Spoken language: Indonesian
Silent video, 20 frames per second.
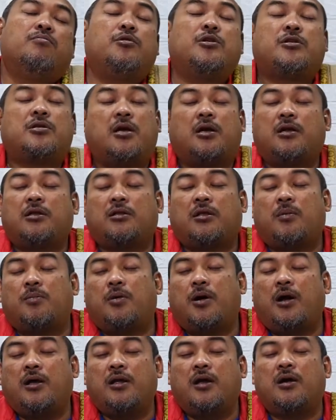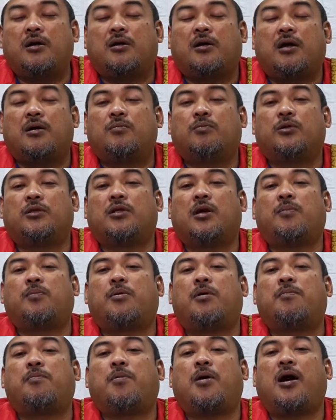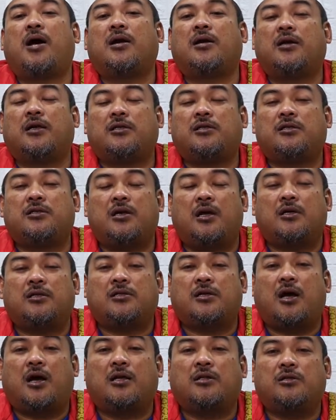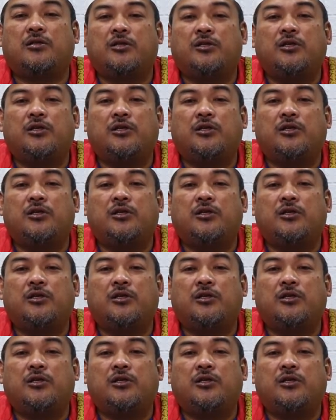Bisa kita bayangkan betapa panasnya saat